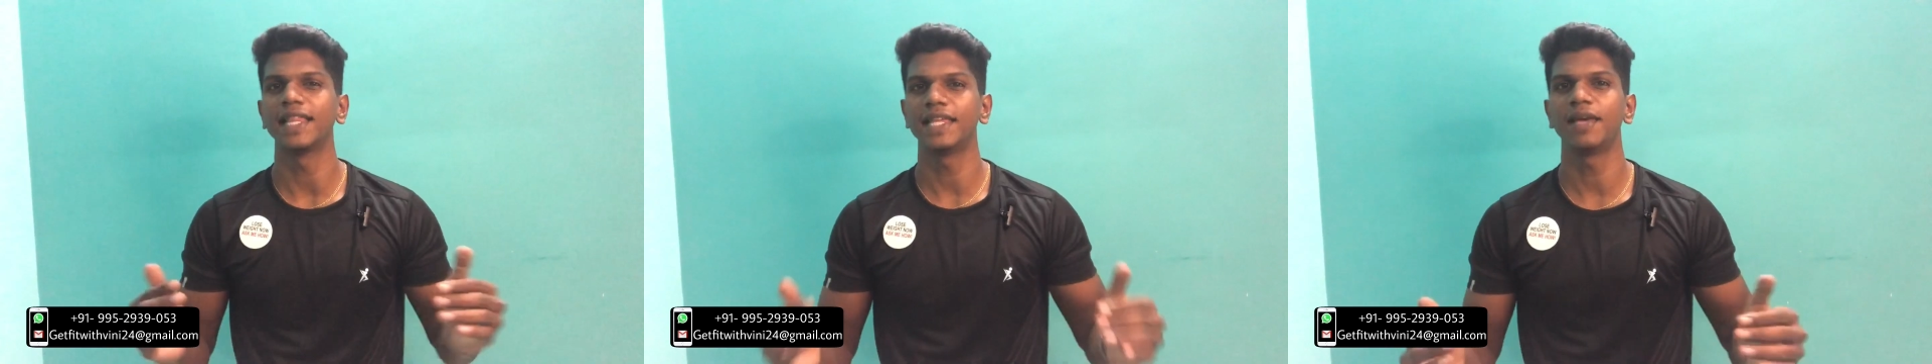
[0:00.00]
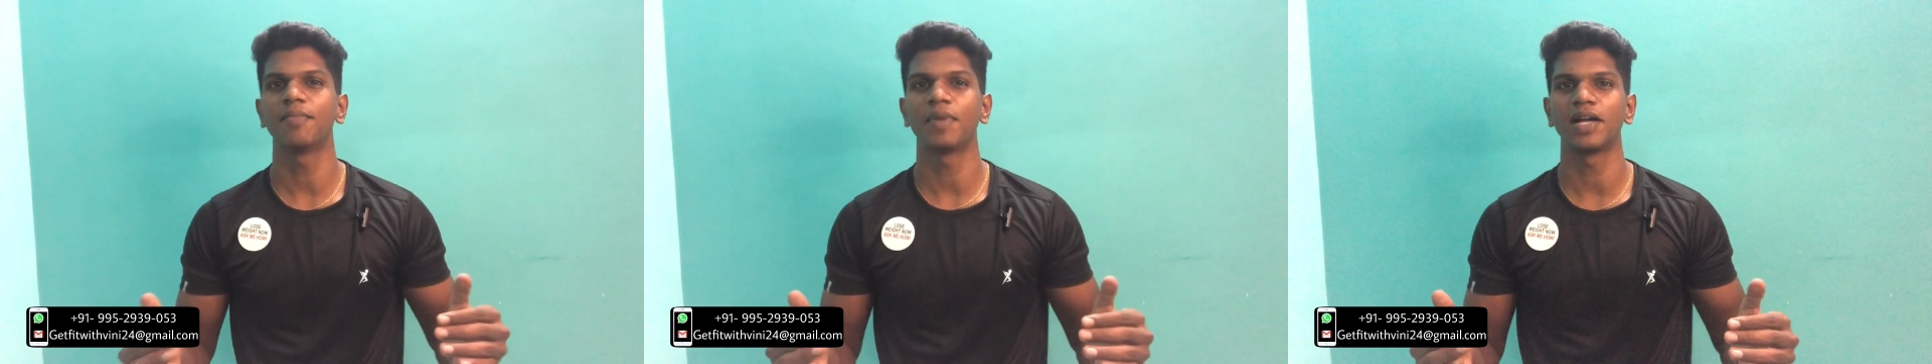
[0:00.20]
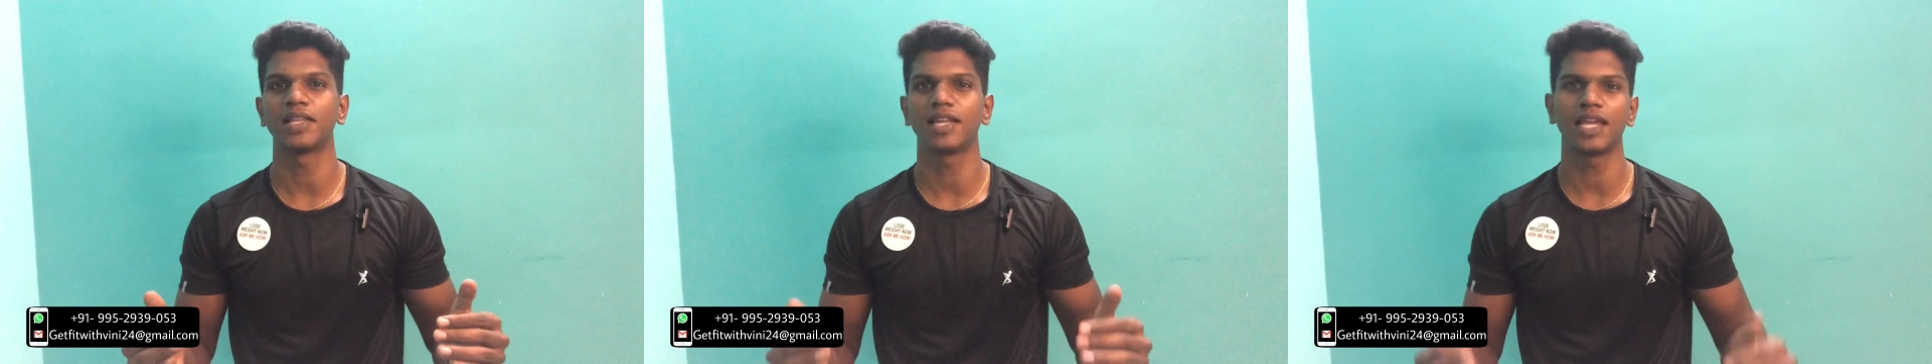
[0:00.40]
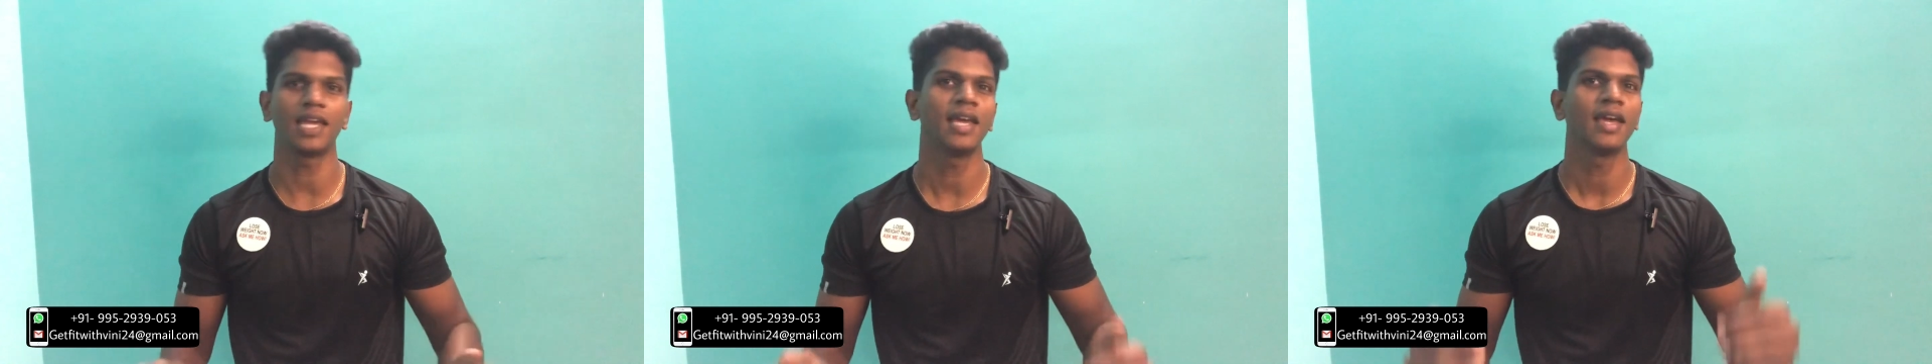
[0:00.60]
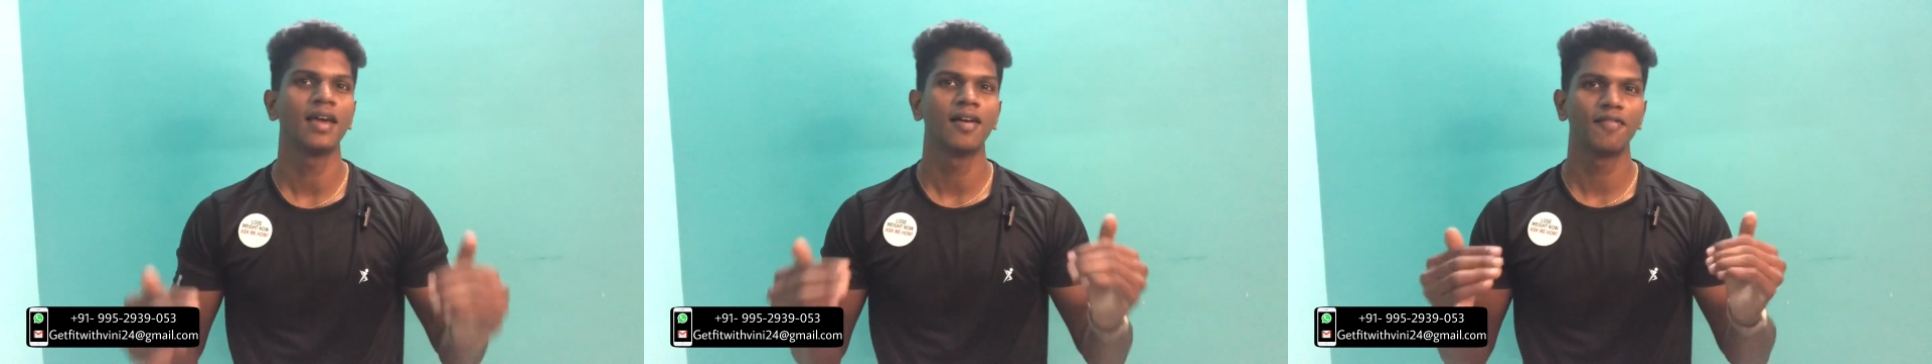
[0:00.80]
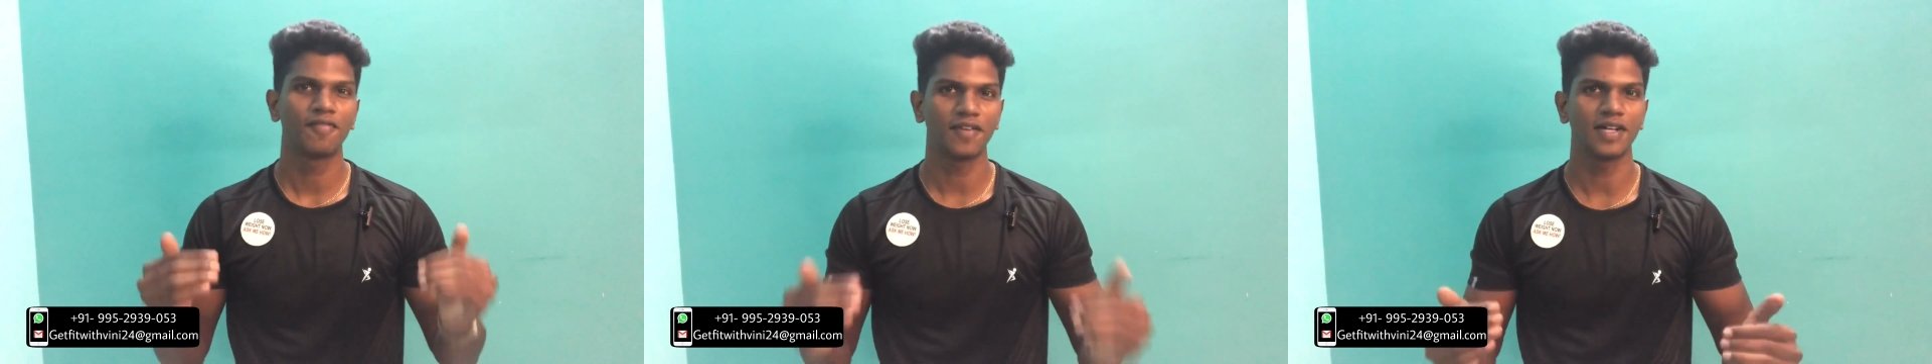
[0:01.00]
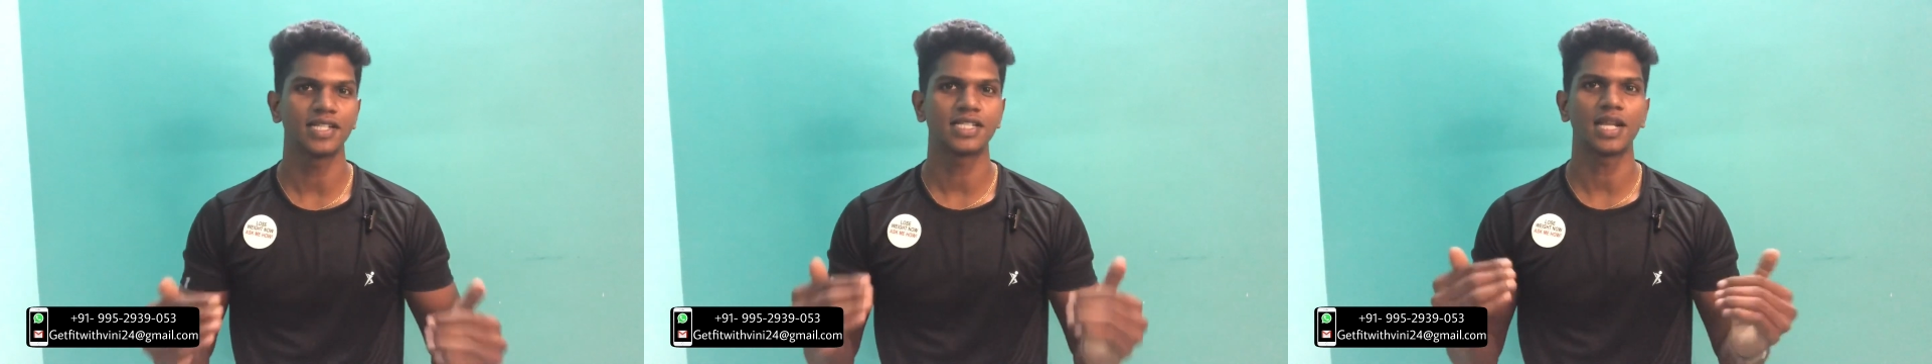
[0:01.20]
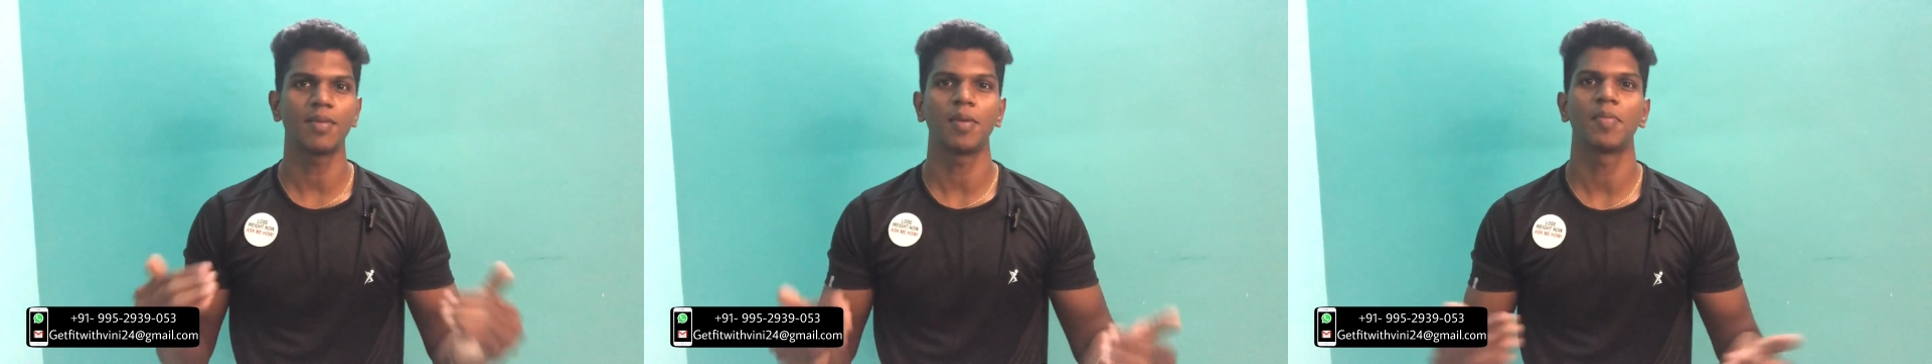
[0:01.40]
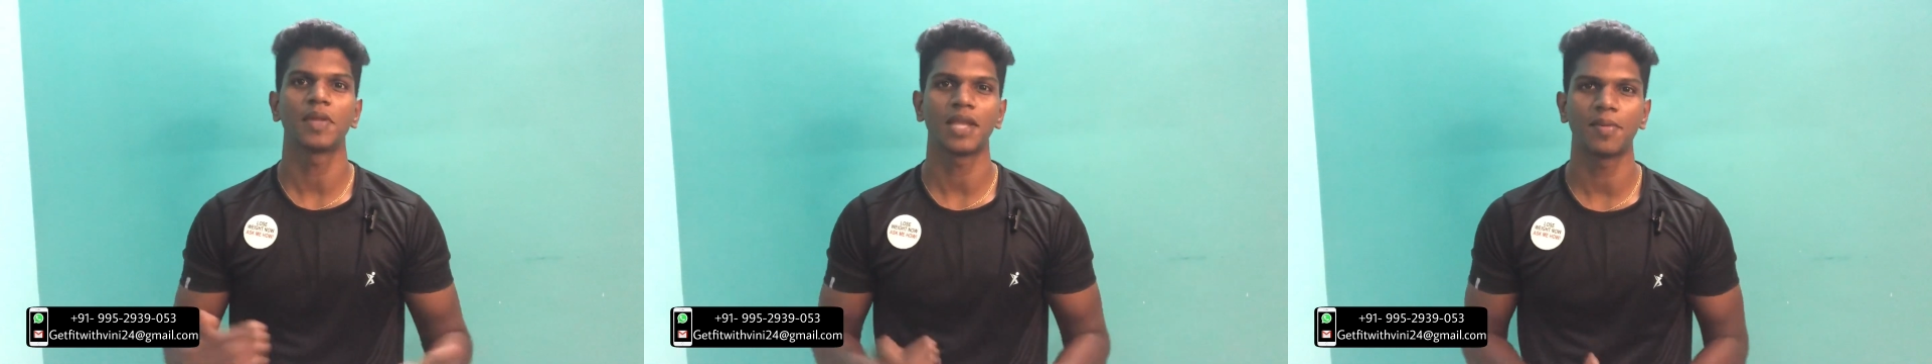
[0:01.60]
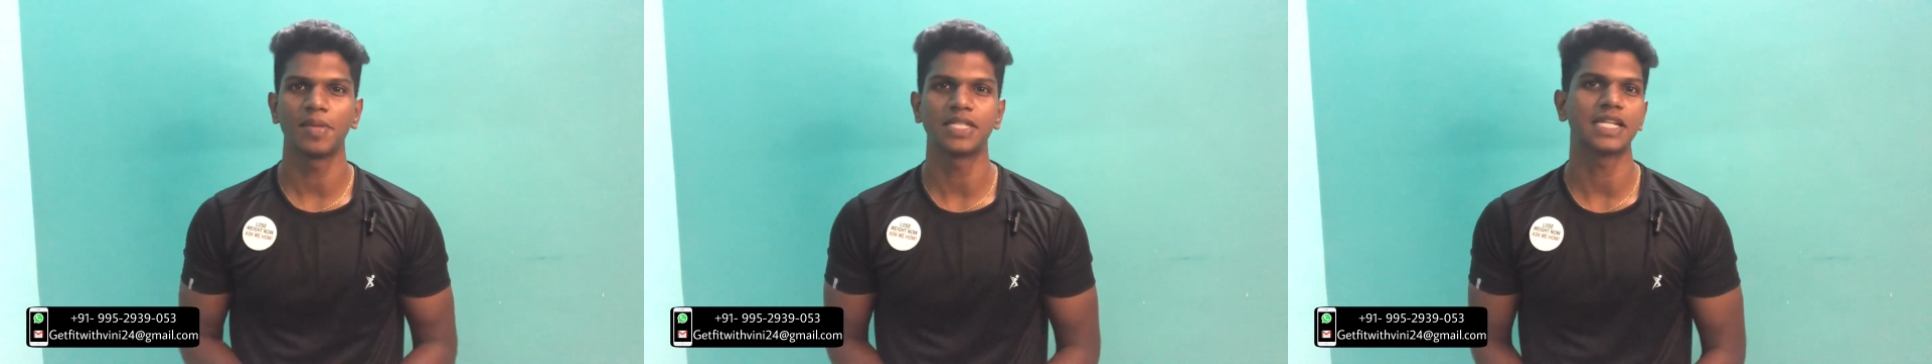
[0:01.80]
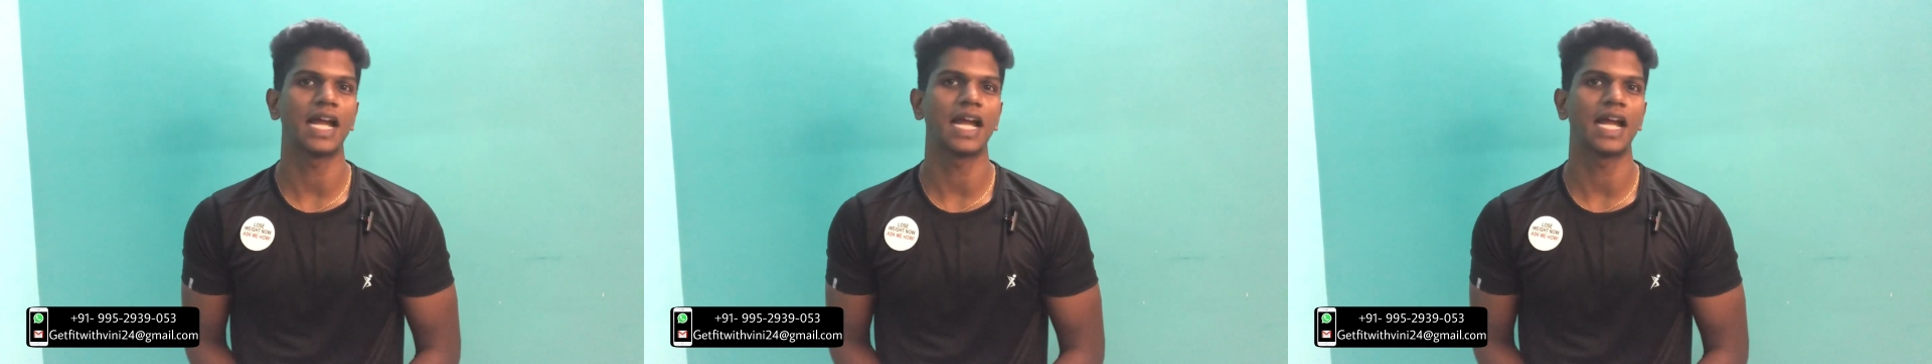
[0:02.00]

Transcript: அதே மாதிரி ஃபர்ஸ்ட் டைம் இப்போ தான் நம்ம